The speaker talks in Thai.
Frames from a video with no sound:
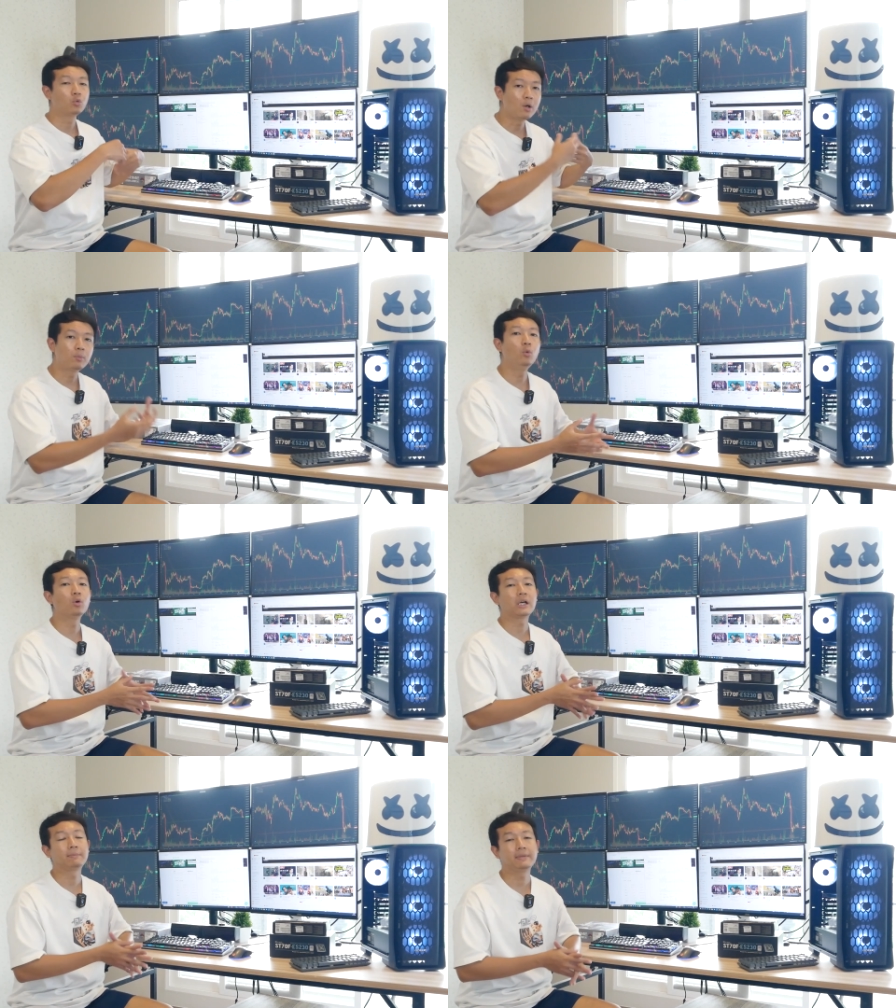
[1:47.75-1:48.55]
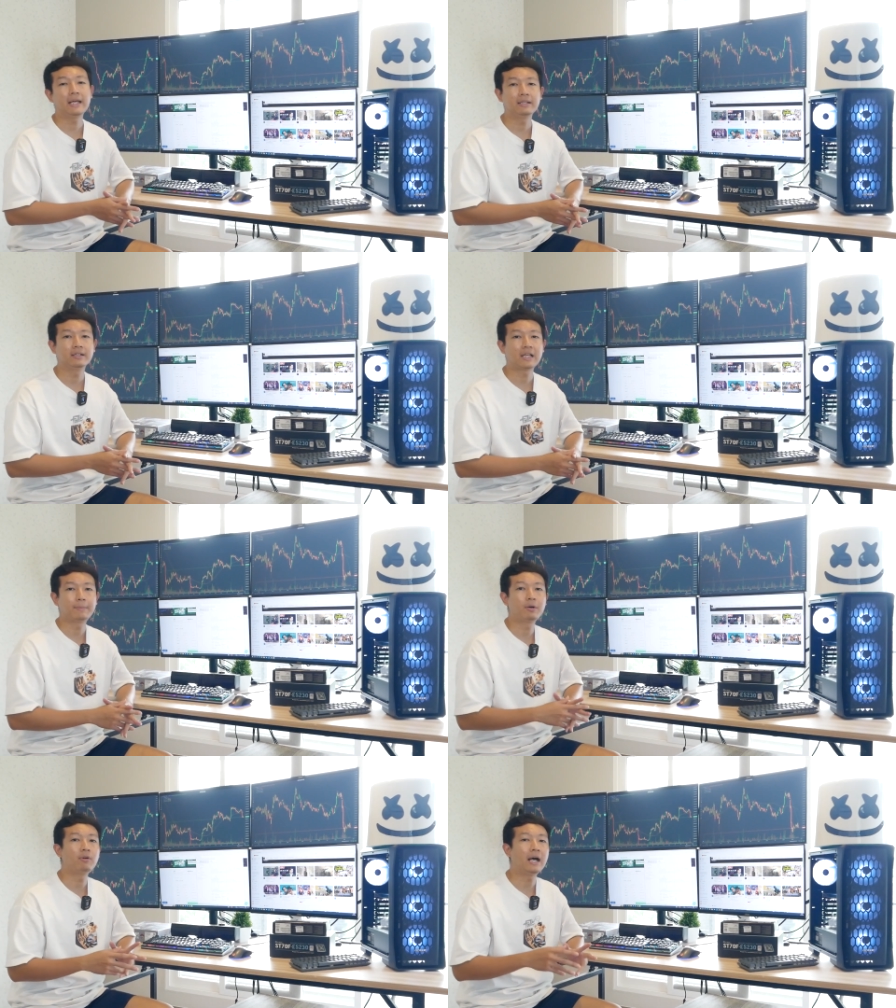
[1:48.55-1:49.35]
ควบคู่กันไปได้เลยนะ
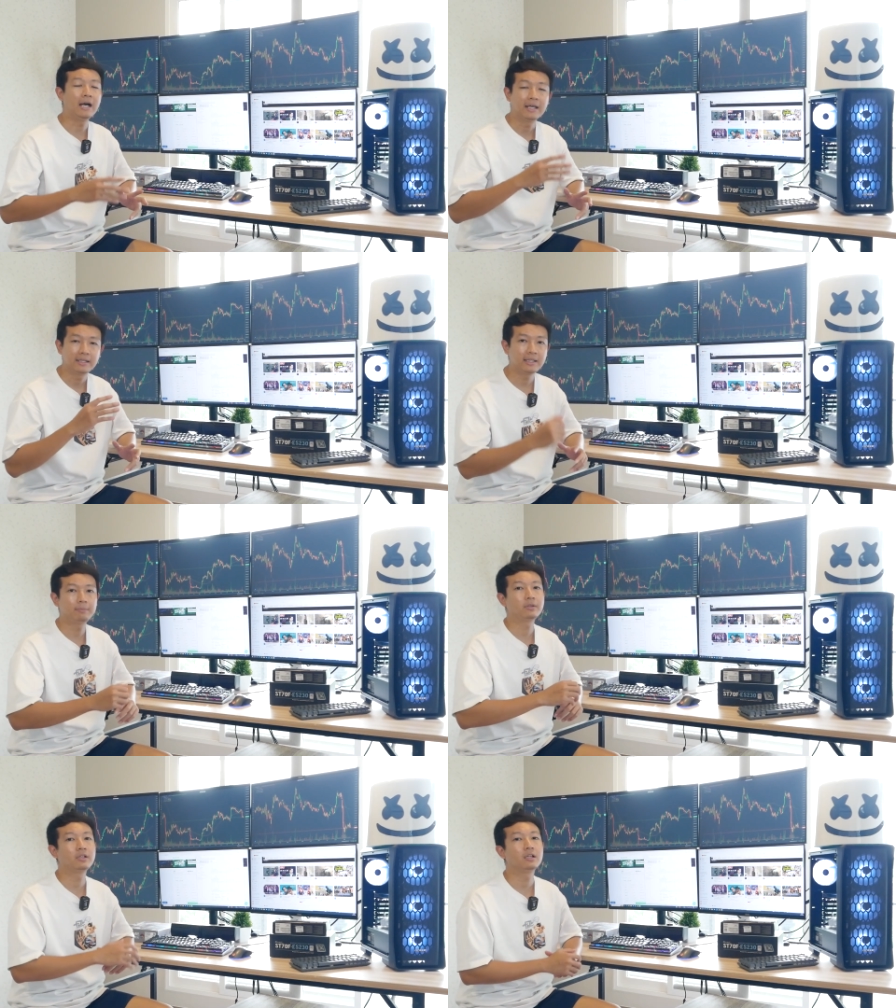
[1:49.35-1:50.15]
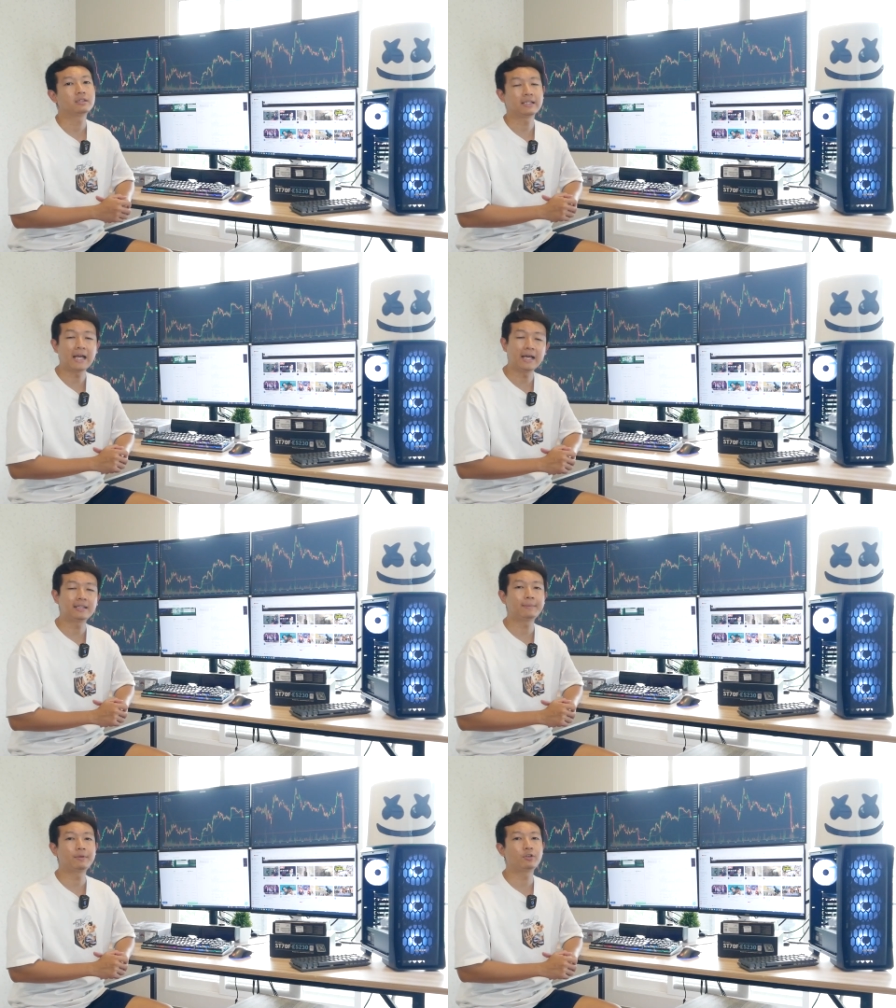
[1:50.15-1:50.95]
ครับเพราะว่าแรมเราเยอะแต่ถ้า
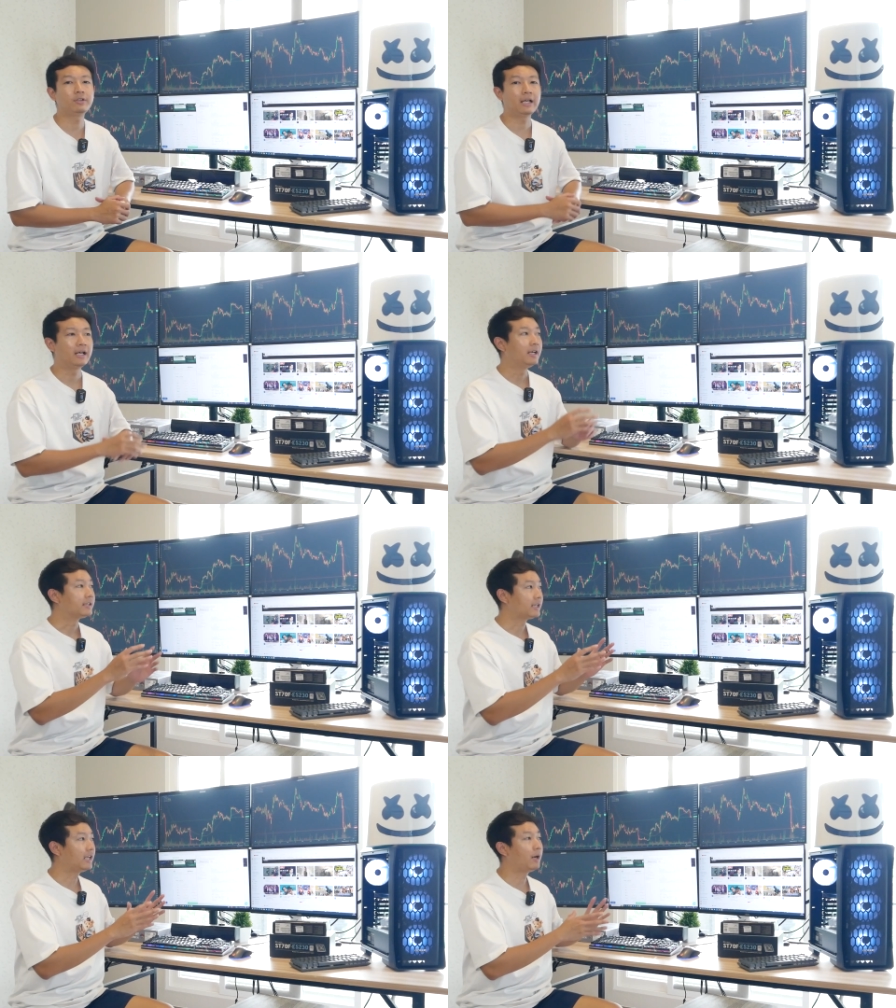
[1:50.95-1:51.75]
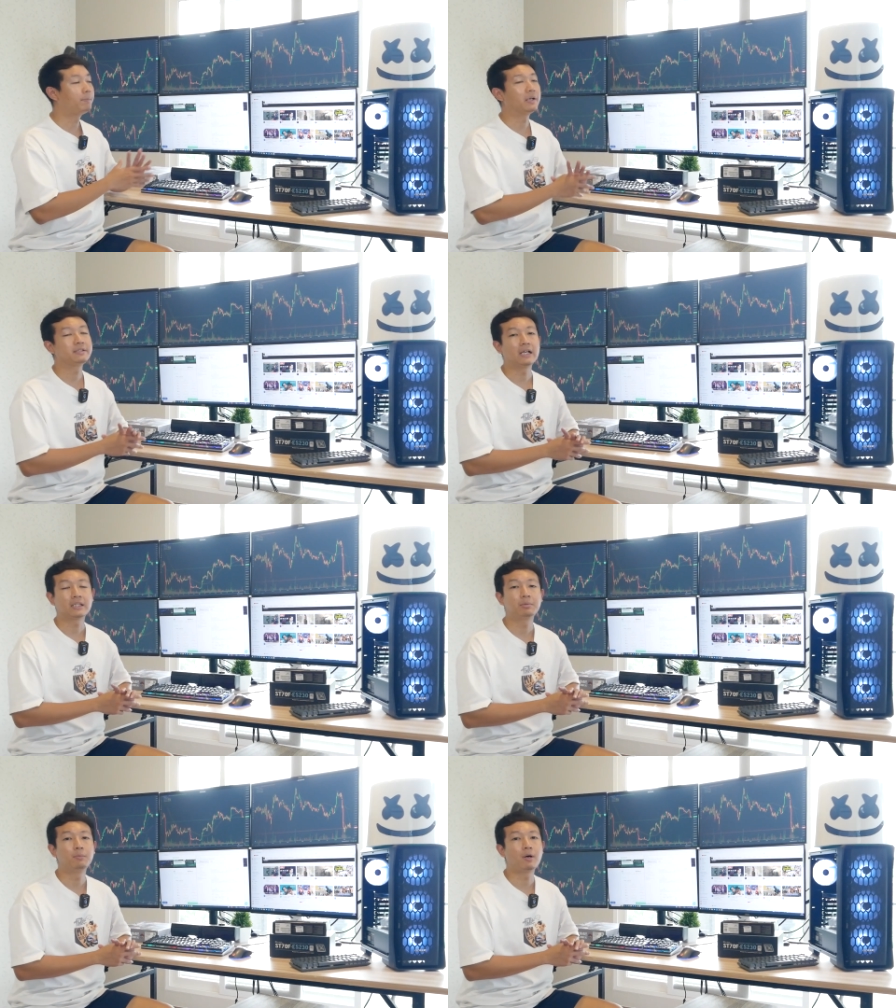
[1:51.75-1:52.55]
แรมเราน้อยเนี่ยถ้าเราเปิดอย่า
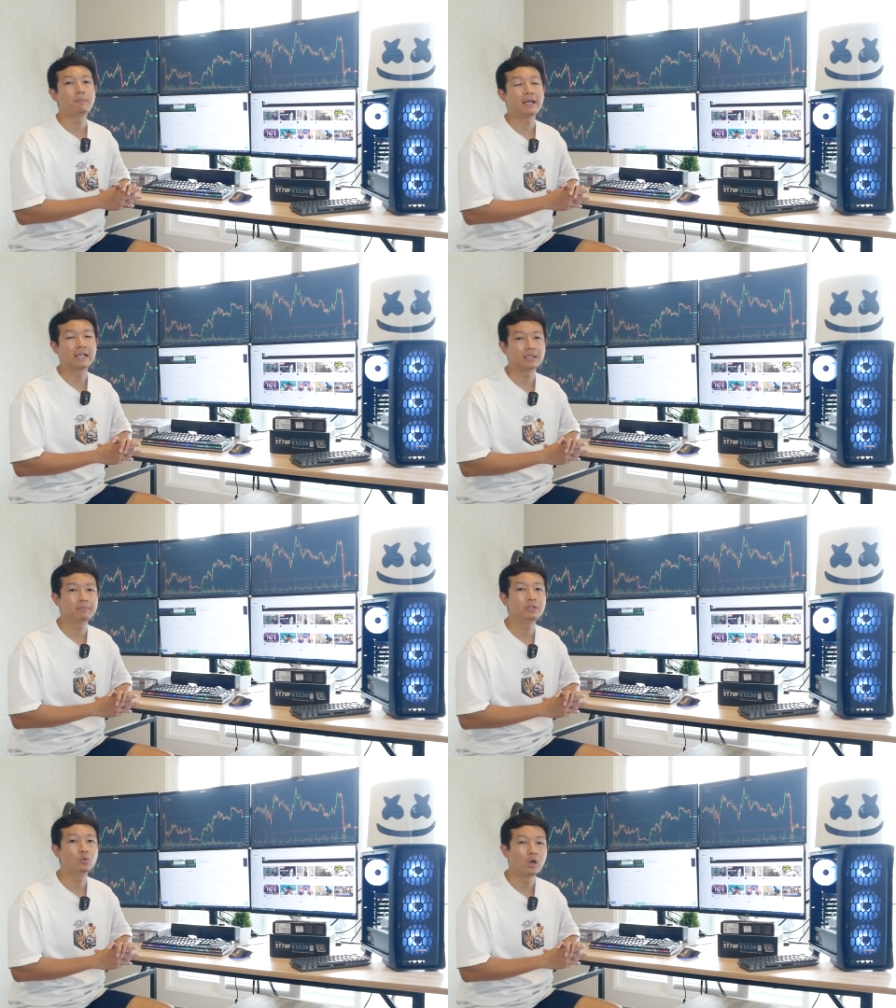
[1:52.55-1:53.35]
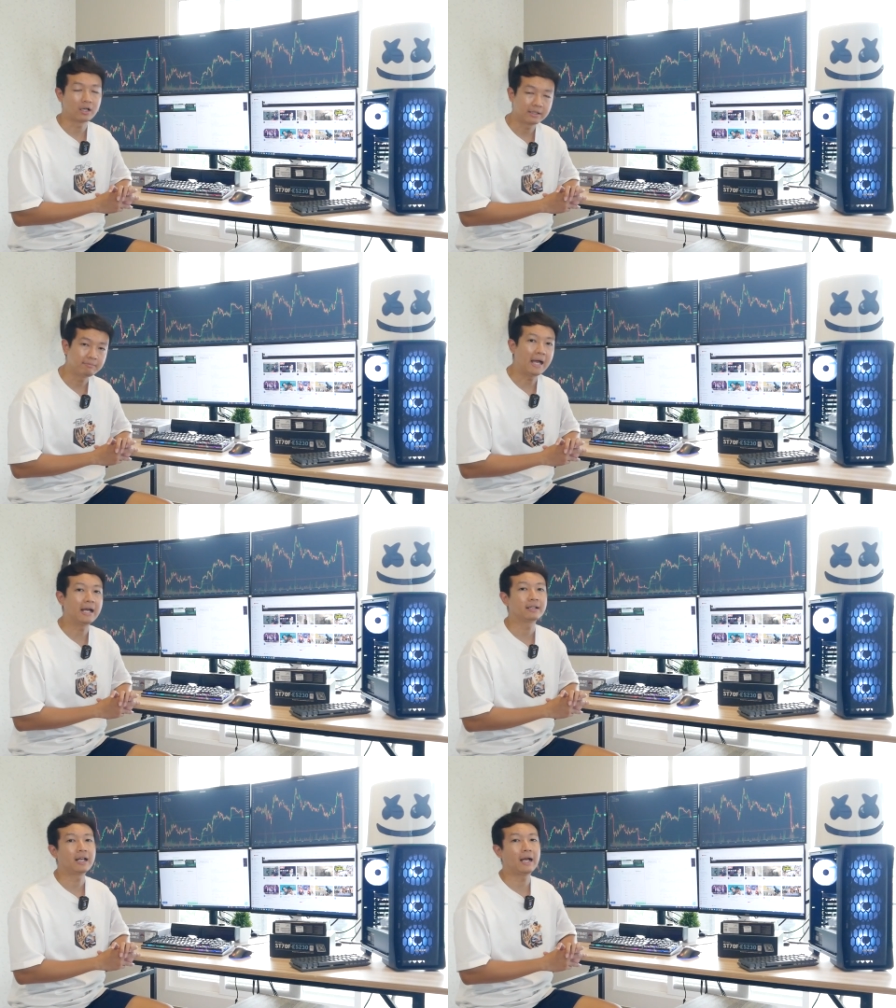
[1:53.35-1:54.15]
งที่ผมบอกไปอาจจะมีหน่วงกัน
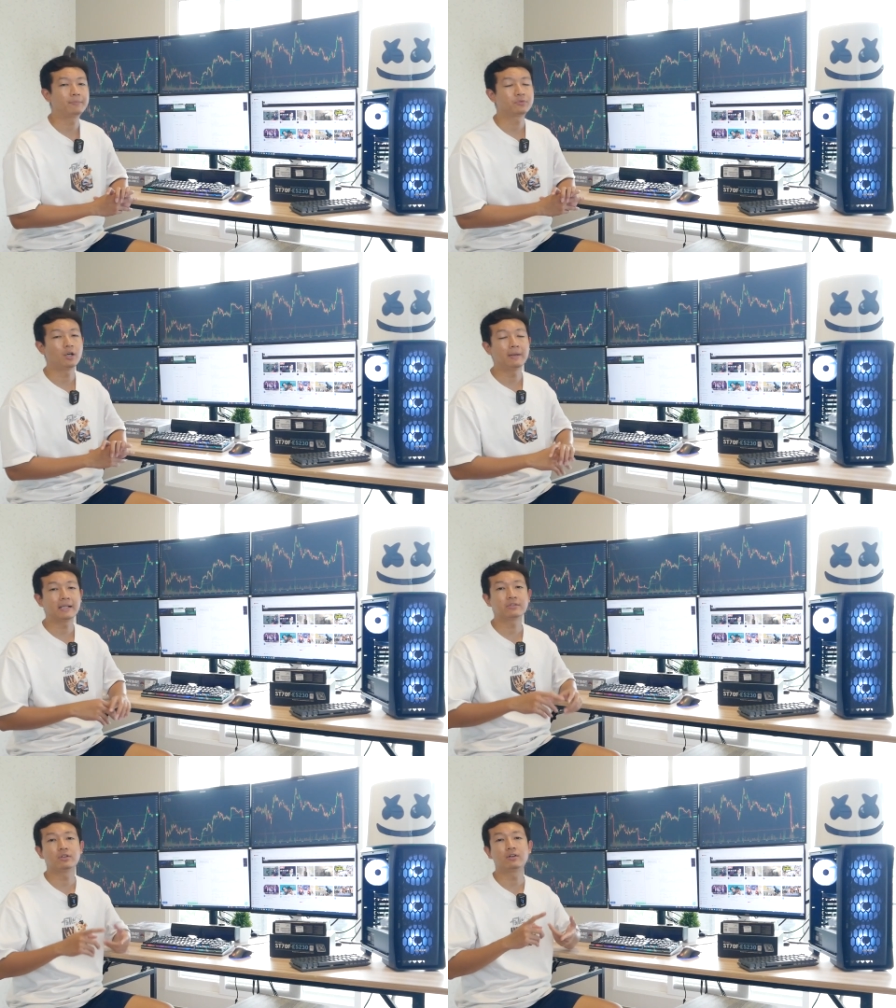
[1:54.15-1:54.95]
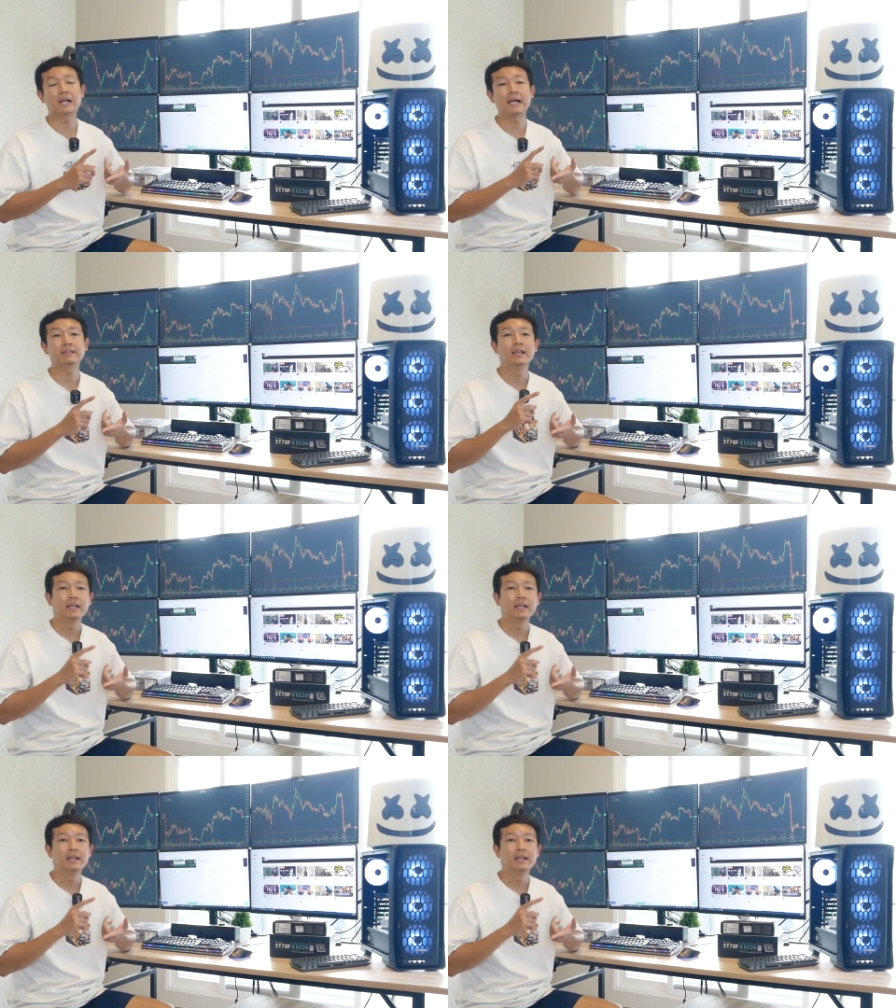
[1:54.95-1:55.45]
บ้างนะครับต่อมาในส่วนของการ